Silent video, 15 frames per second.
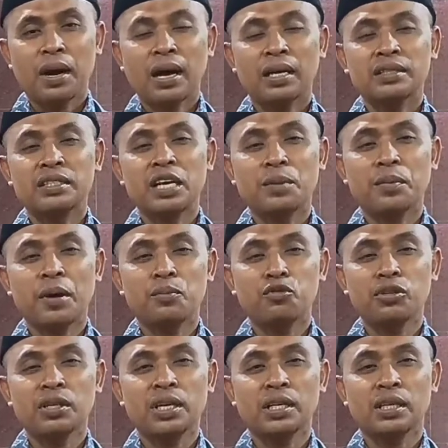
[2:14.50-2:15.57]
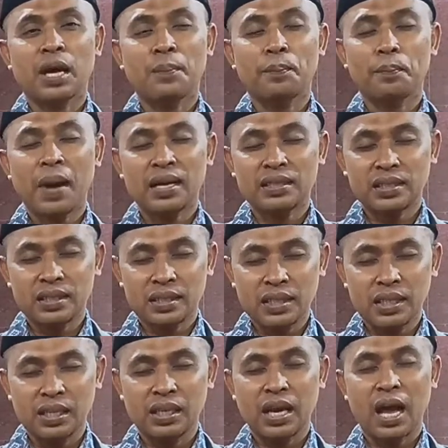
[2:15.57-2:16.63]
maka siapapun kita
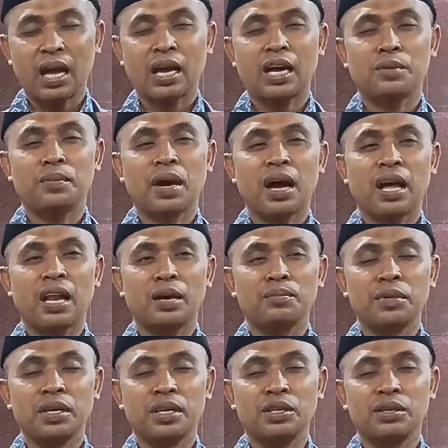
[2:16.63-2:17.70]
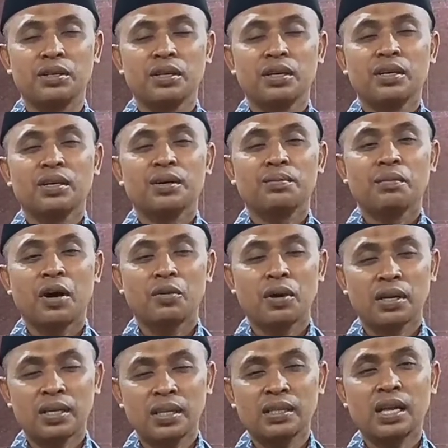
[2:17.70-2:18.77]
pasti akan mengalami
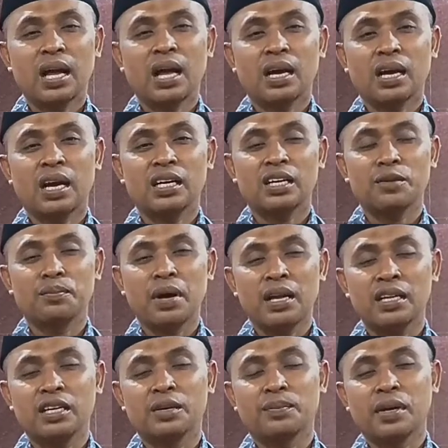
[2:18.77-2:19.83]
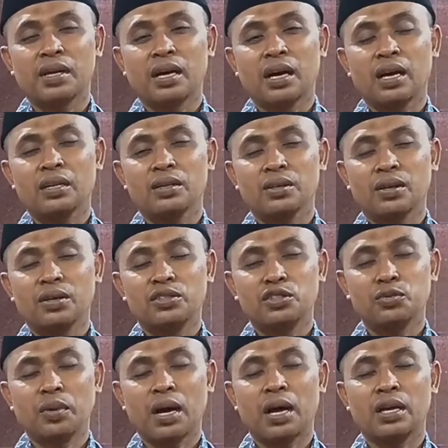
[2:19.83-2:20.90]
bahwa kita akan kembali kepada Allah
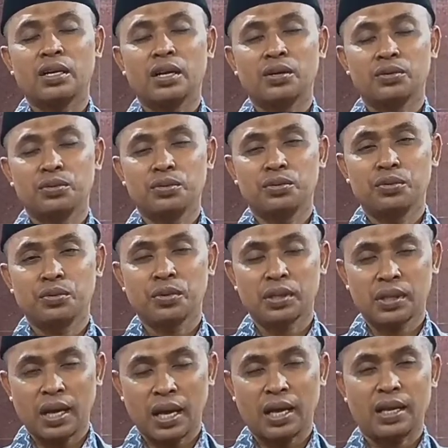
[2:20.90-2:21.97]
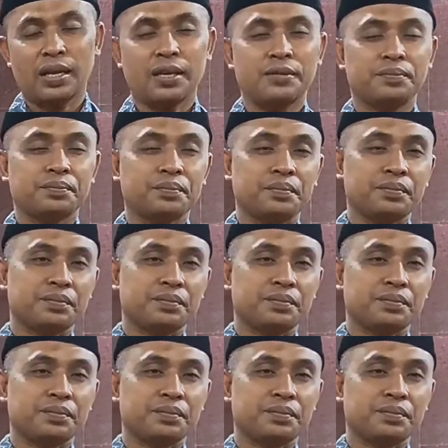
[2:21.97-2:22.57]
Subhanahu wa taala.